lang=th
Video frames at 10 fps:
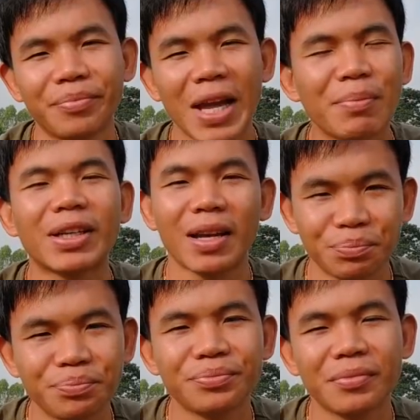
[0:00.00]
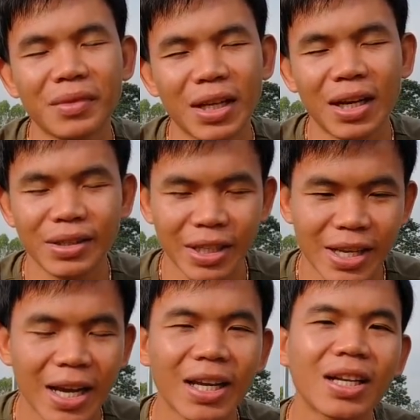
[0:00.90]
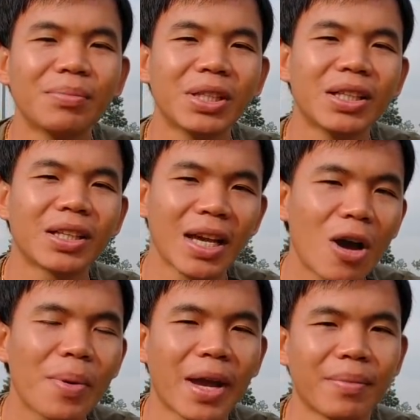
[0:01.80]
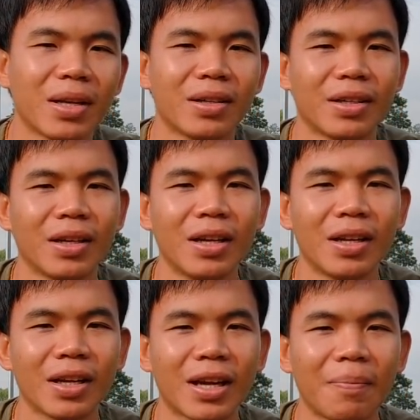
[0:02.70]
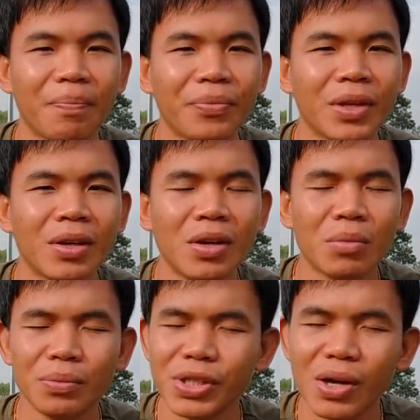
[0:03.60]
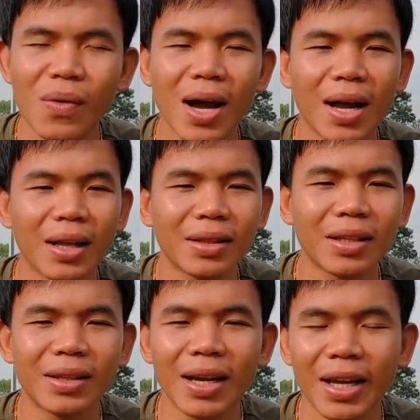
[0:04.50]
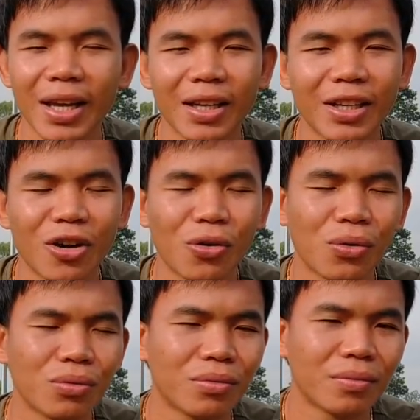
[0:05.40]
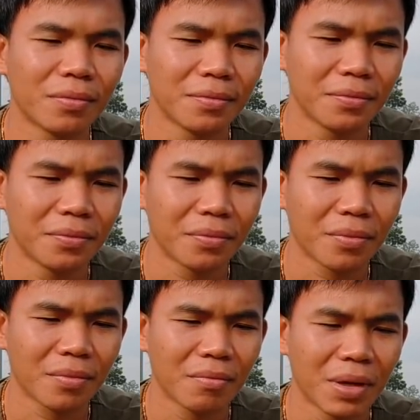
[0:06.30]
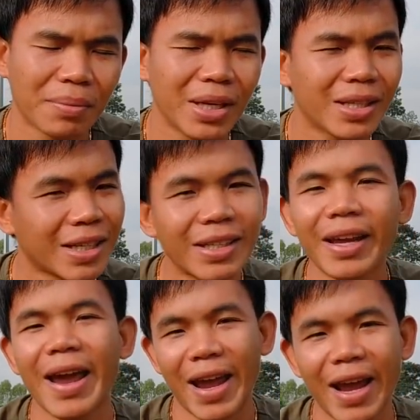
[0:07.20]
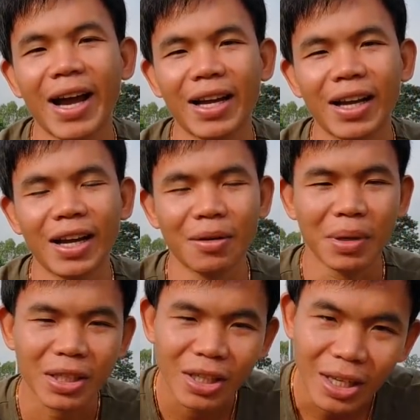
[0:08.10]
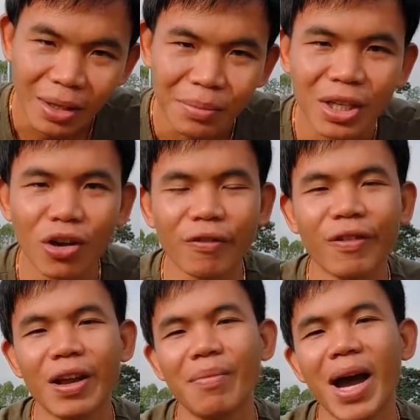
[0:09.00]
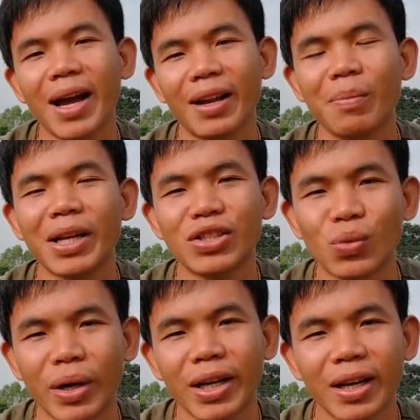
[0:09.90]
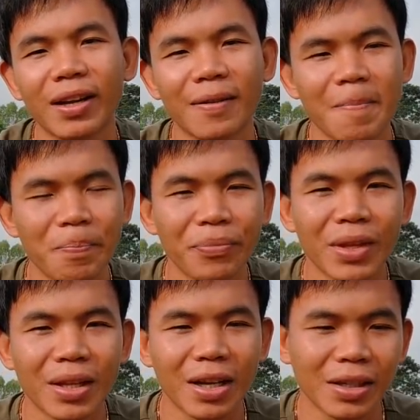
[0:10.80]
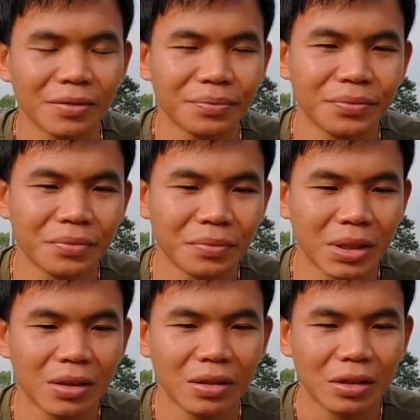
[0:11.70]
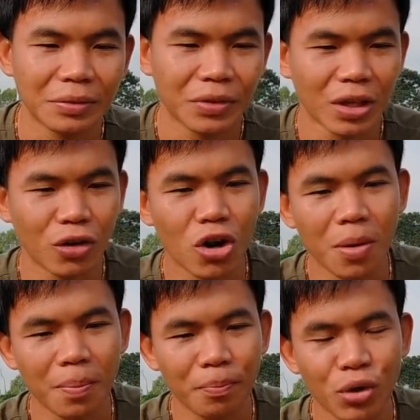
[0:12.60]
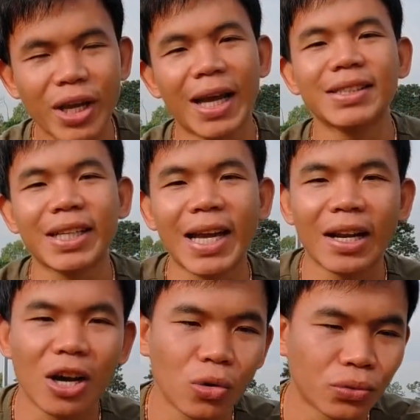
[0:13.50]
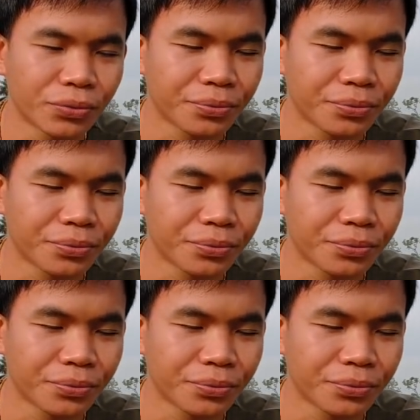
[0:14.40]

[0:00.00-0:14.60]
ได้เหมือนกันนะฮะแต่อยากให้เริ่มที่ 9 แผงไปเลยนะครับ ผมเชื่อว่าติดตั้งเองเดียว มันไม่ได้ใช่แต่แอร์อ่ะมันเกิดมีหลอดไฟบ้างอะไรบ้านสวนนะอ่ะนะฮะมันก็แล้วก็บริหารจัดการเอา